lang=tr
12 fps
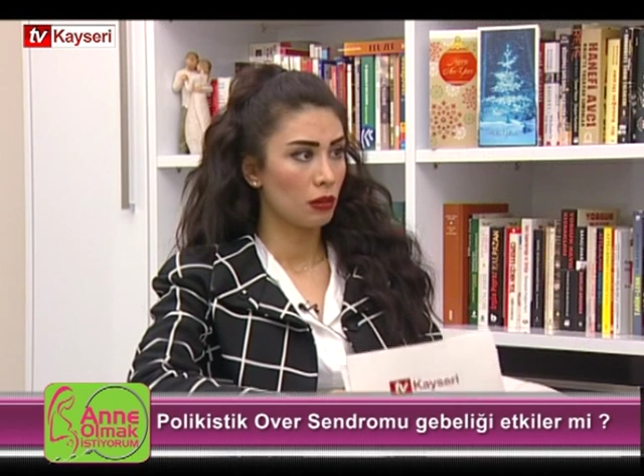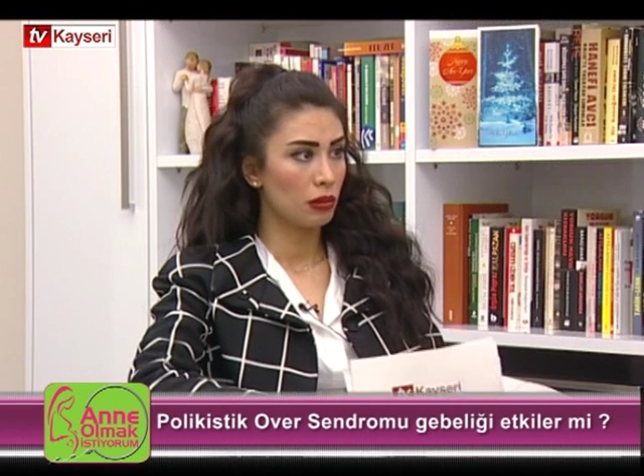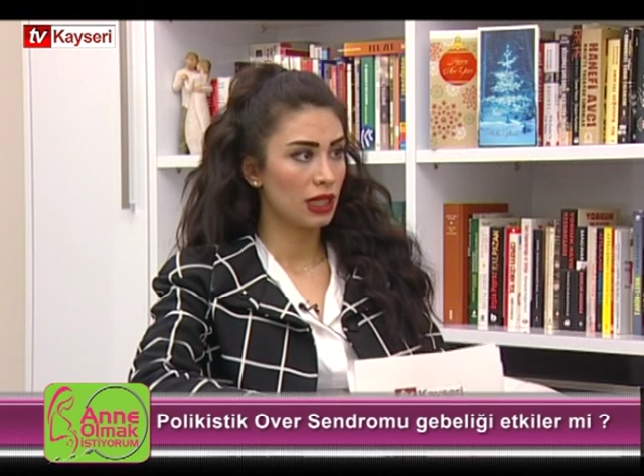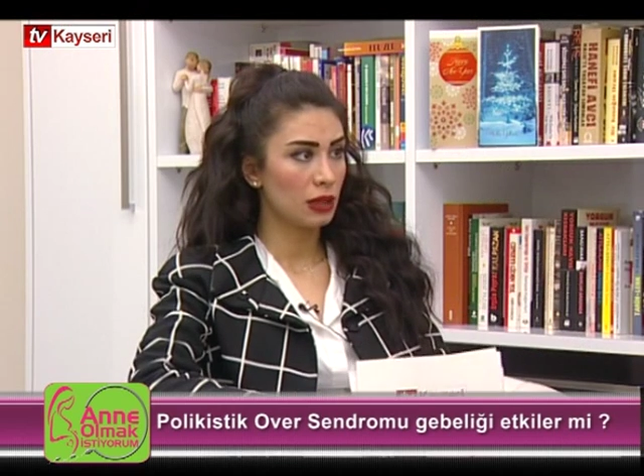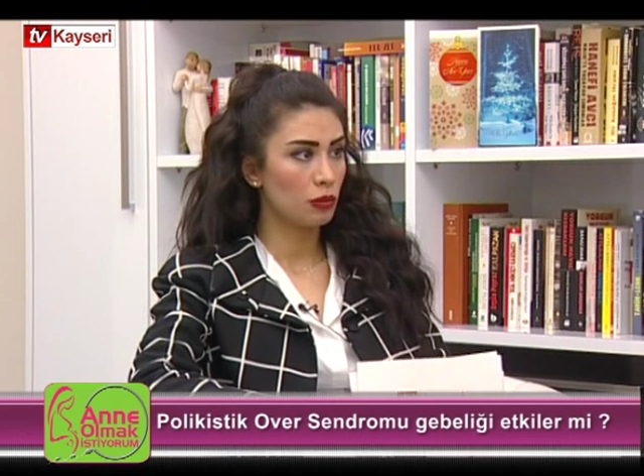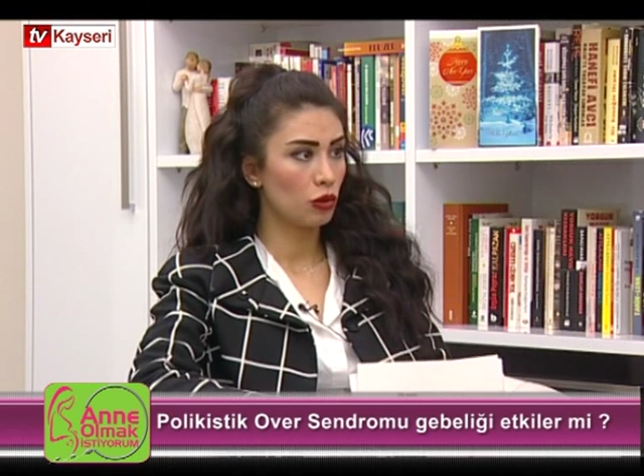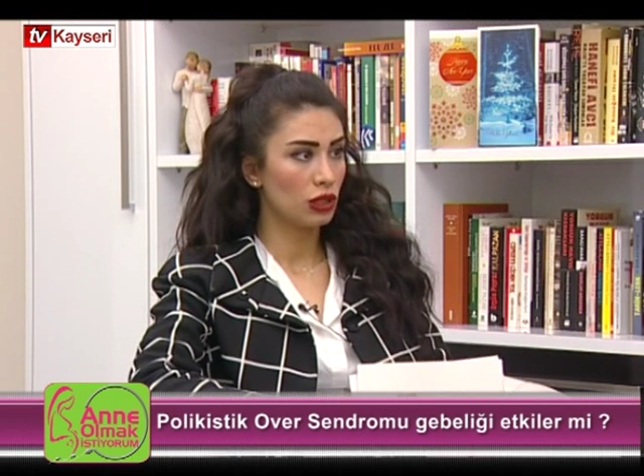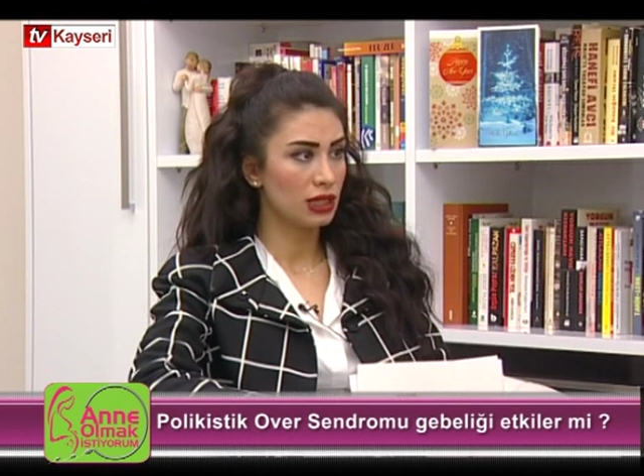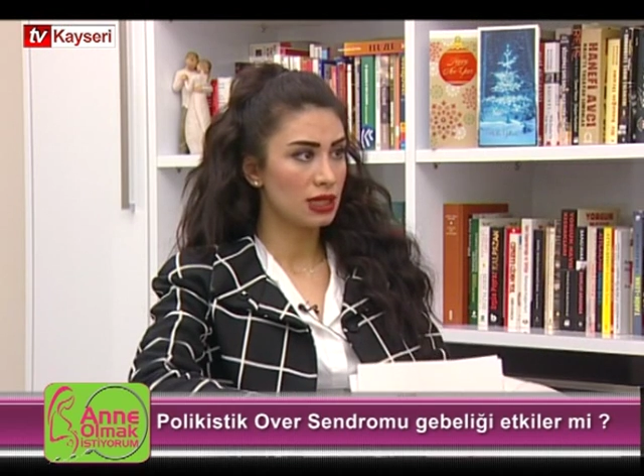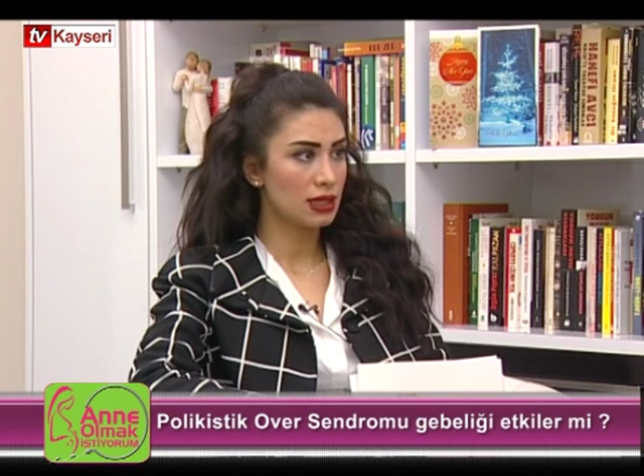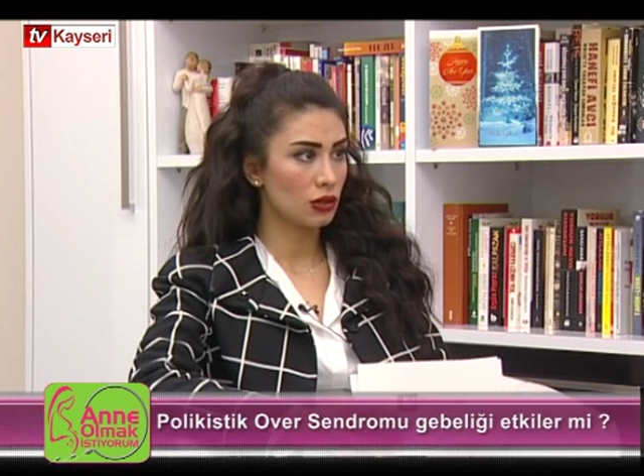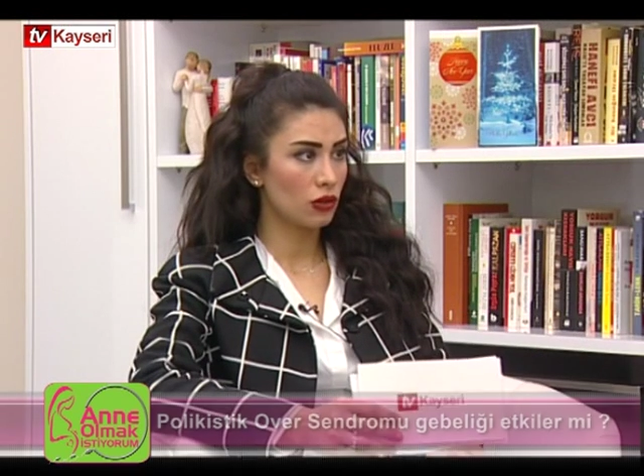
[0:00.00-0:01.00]
Peki
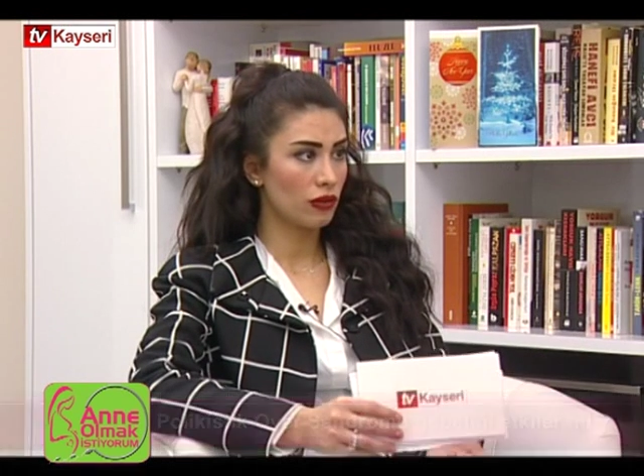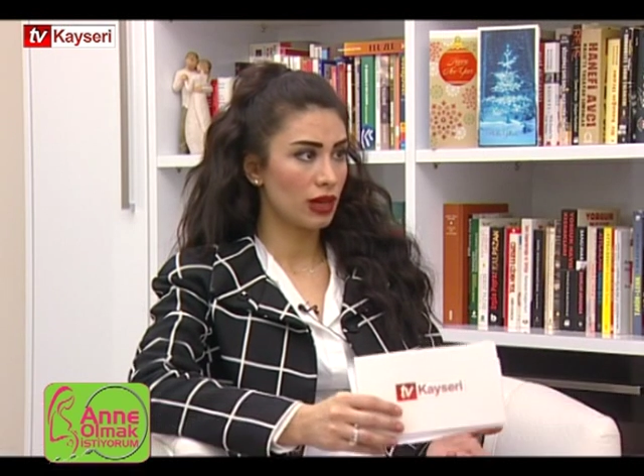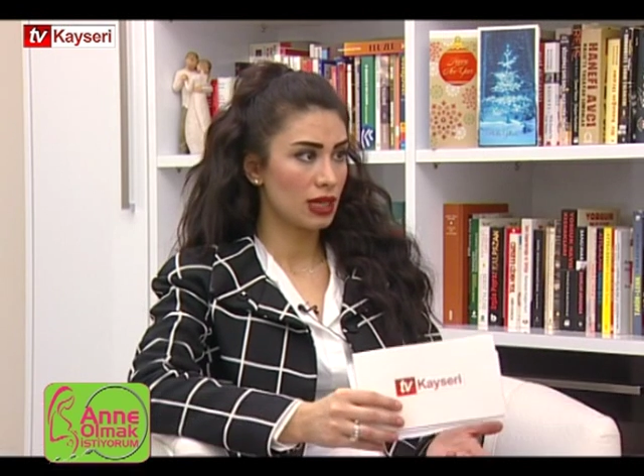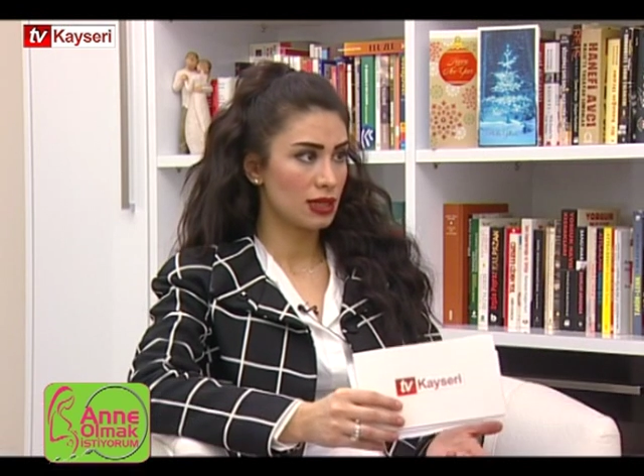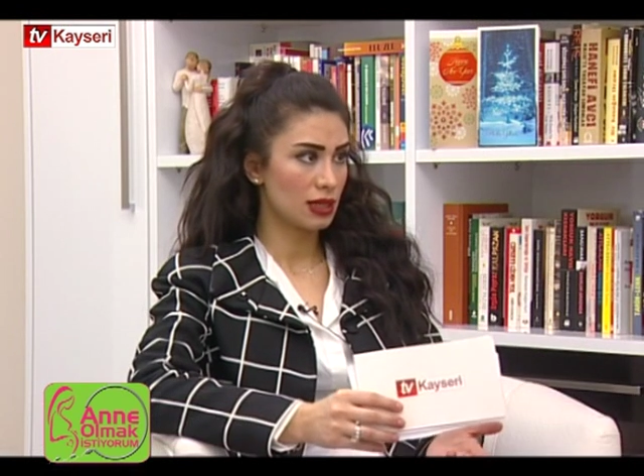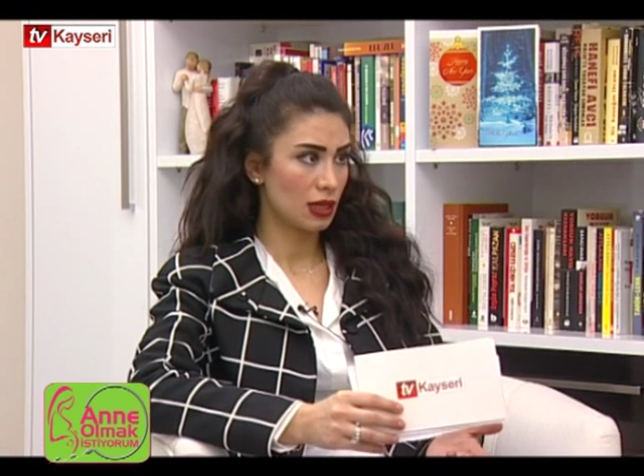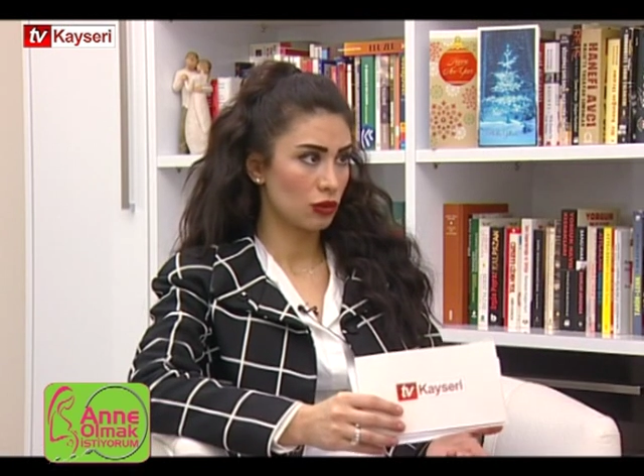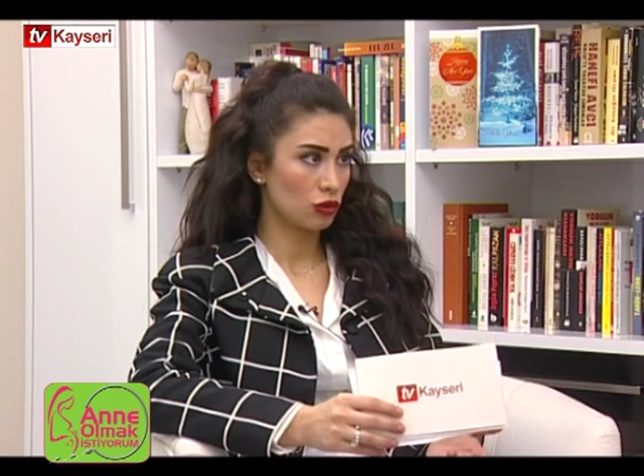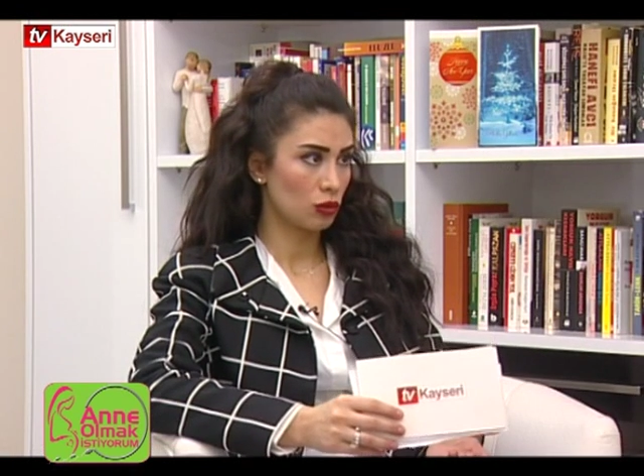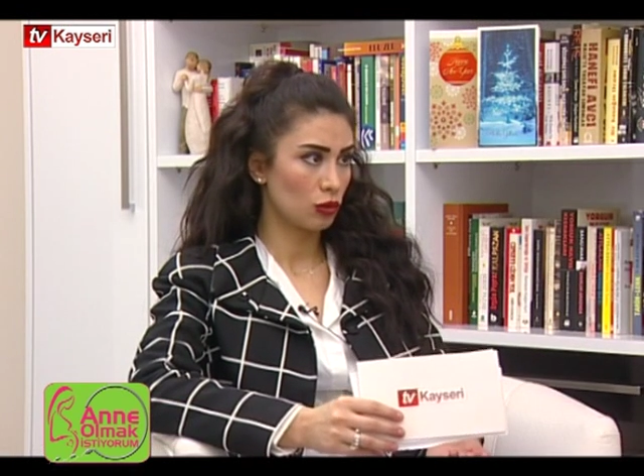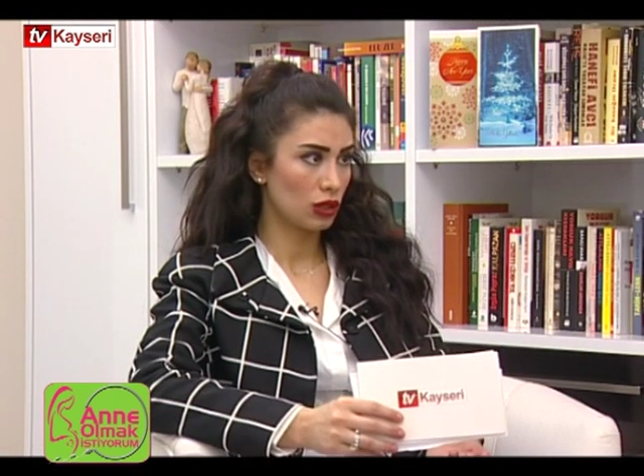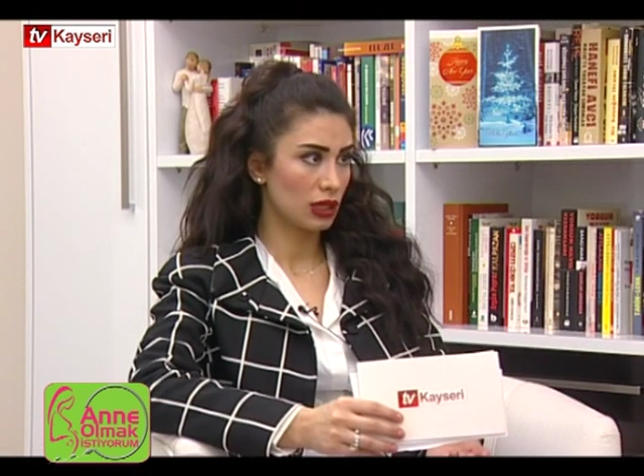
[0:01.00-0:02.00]
polikistik over
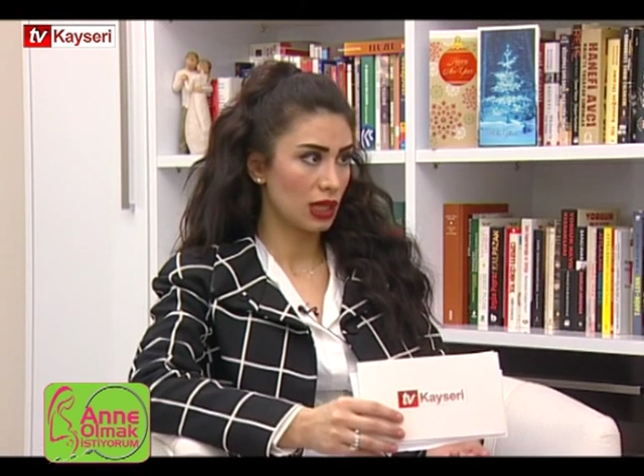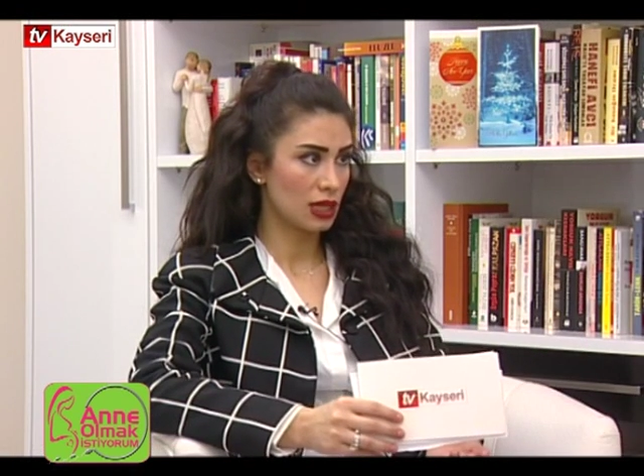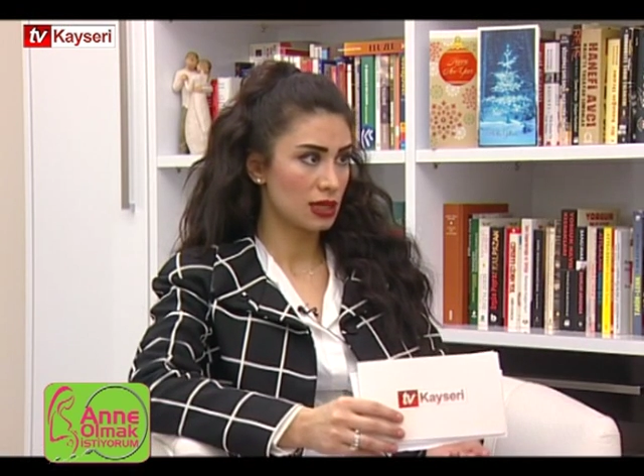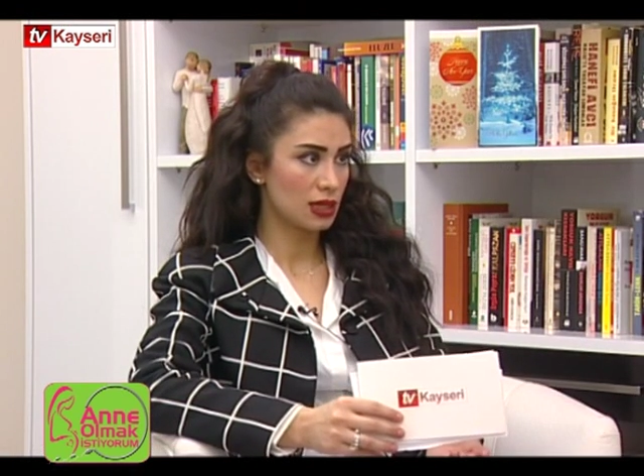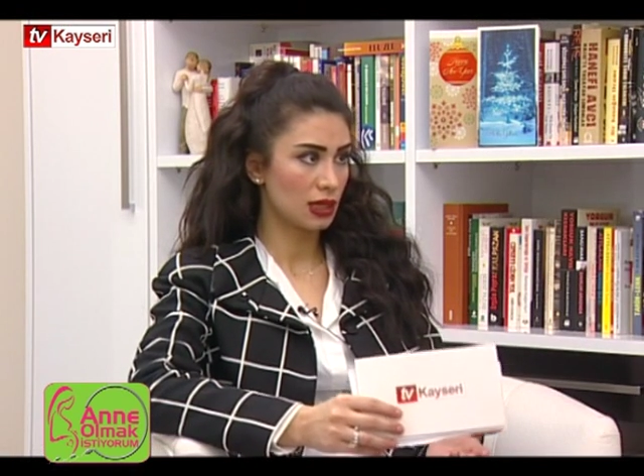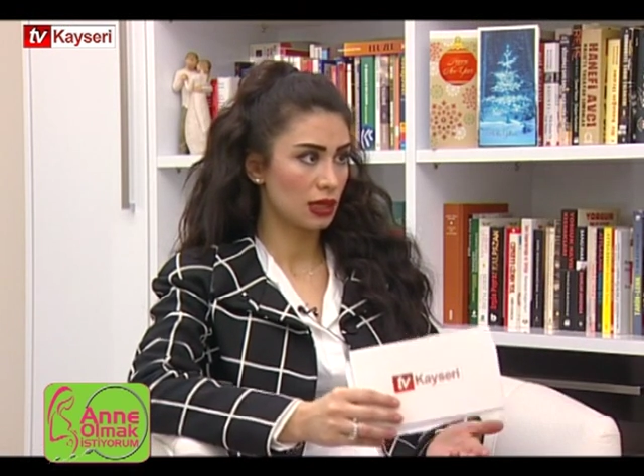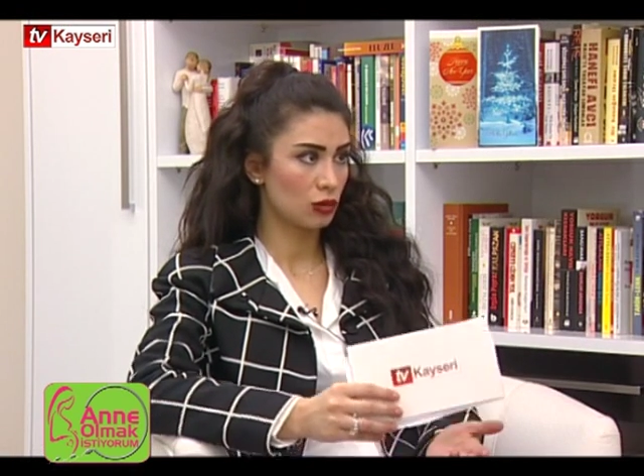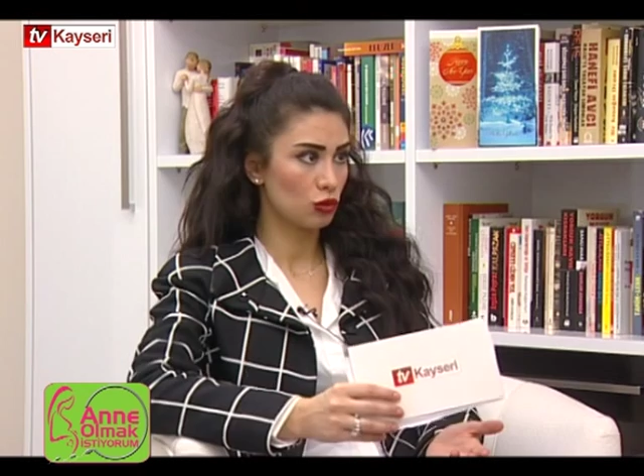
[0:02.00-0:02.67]
sendromu olan hastaların